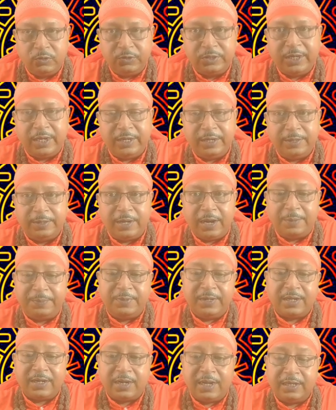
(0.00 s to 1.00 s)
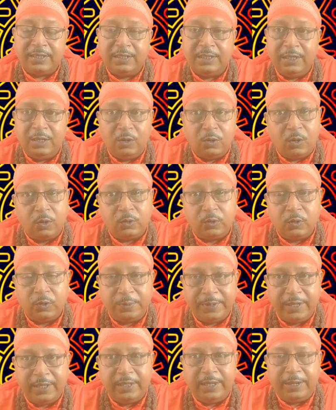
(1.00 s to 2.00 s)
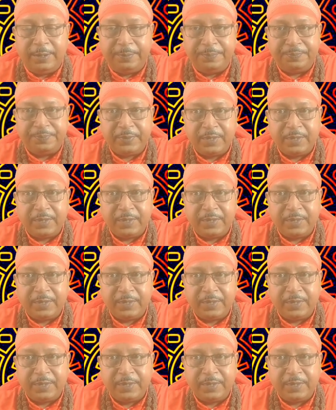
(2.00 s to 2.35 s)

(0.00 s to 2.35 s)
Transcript: অনুসারে আপনার রাশি লগ্ন ভেদে